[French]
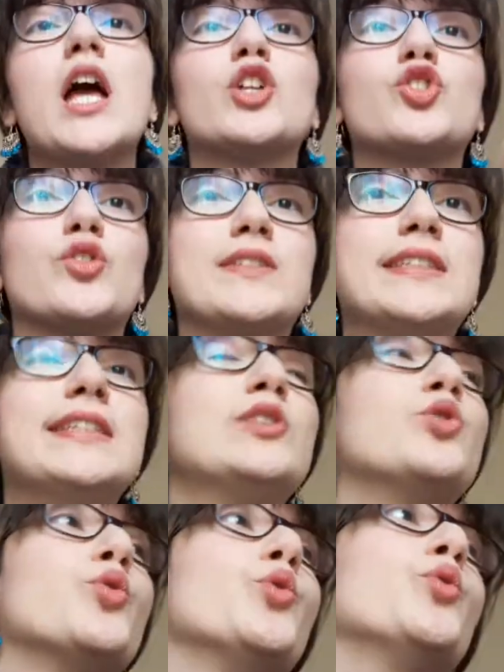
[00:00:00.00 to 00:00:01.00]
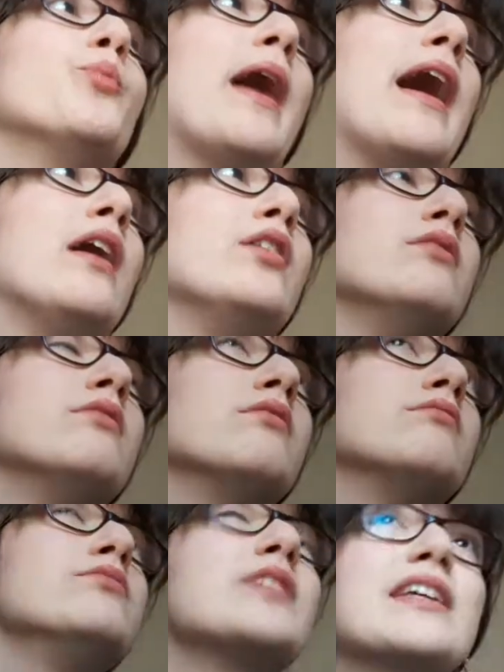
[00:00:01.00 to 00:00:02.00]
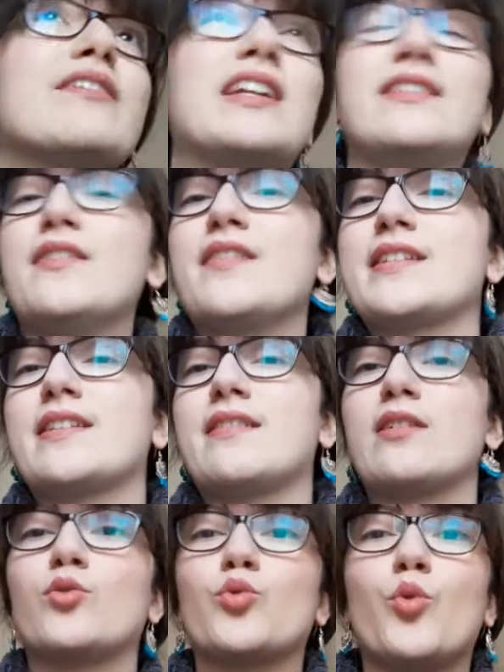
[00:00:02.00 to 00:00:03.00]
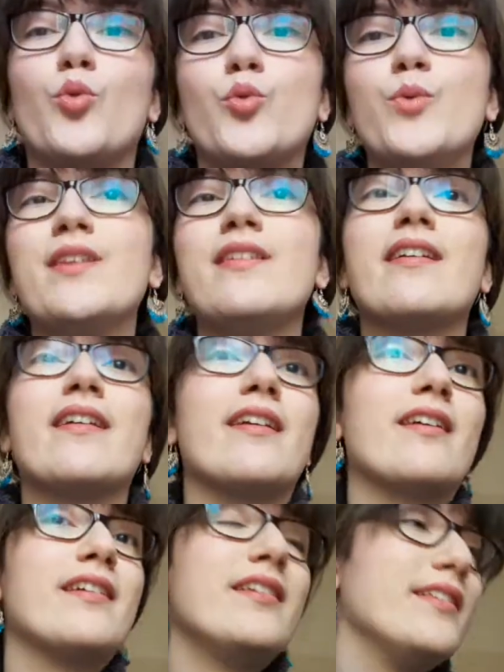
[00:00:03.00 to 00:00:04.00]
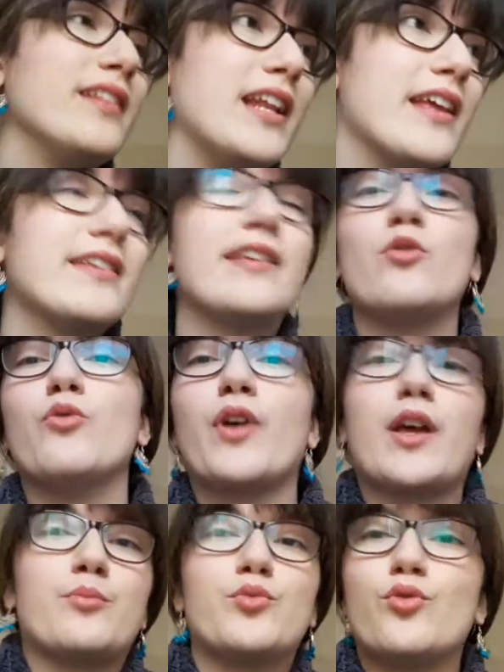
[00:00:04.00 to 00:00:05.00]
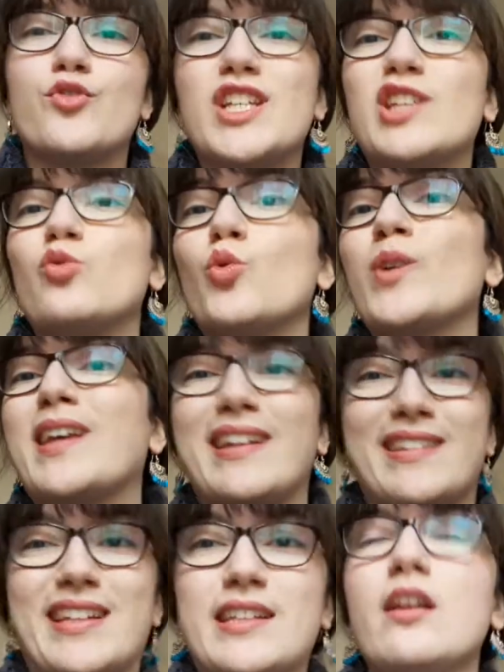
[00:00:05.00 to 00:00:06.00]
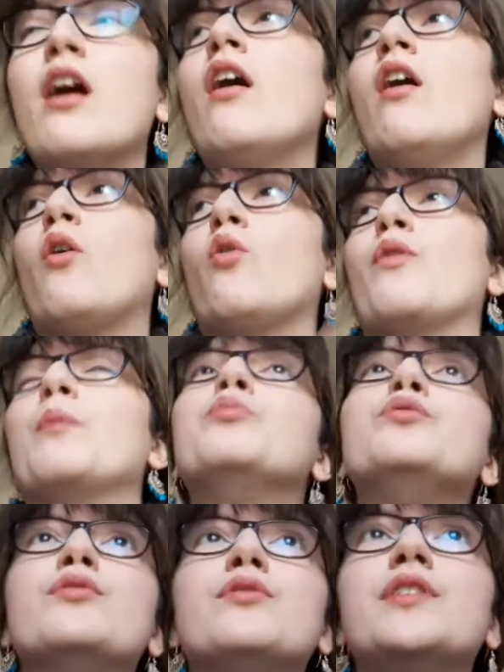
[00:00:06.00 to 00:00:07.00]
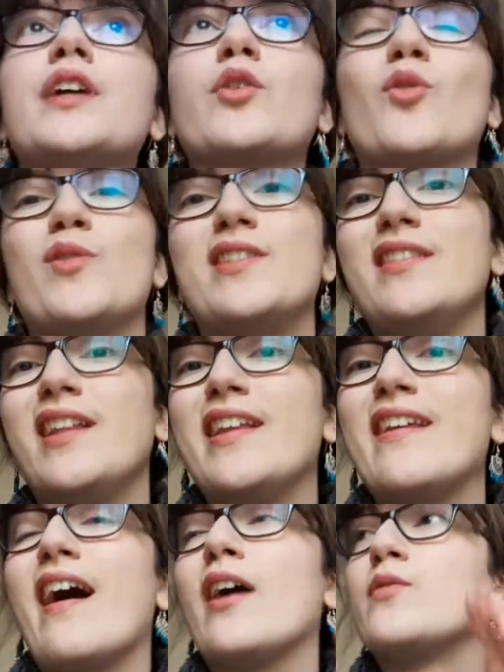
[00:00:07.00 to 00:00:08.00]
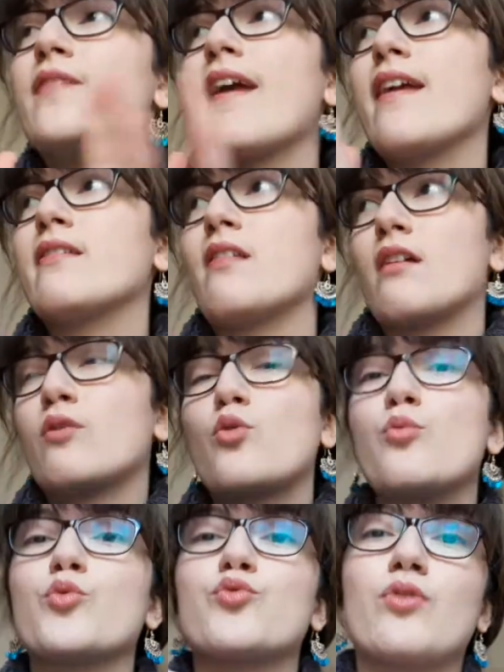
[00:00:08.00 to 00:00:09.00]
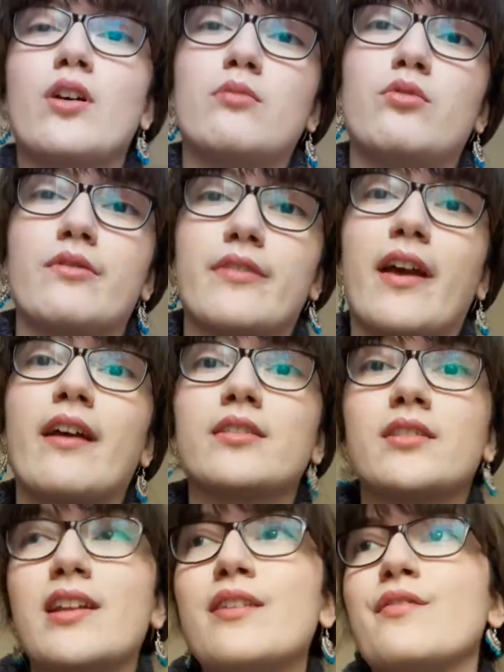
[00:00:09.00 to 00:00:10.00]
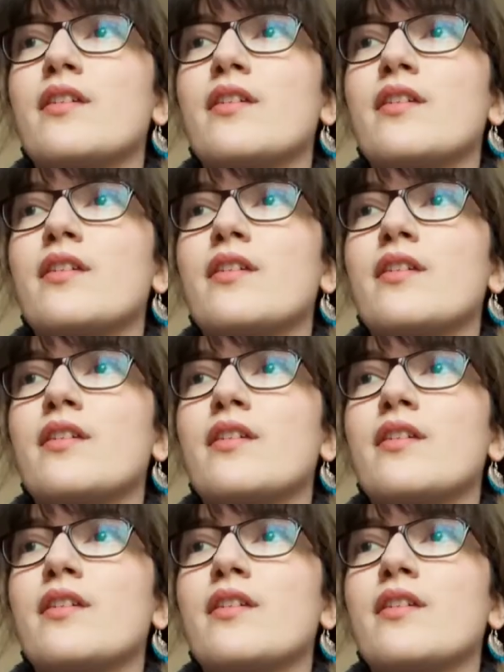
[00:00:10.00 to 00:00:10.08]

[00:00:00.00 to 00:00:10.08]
tandis que bah une rivalité va s'installer entre lui et Hindley, qui est le frère biologique de Catherine. On va plus se dire que Hindley a une haine incommensurable envers Heathcliff, et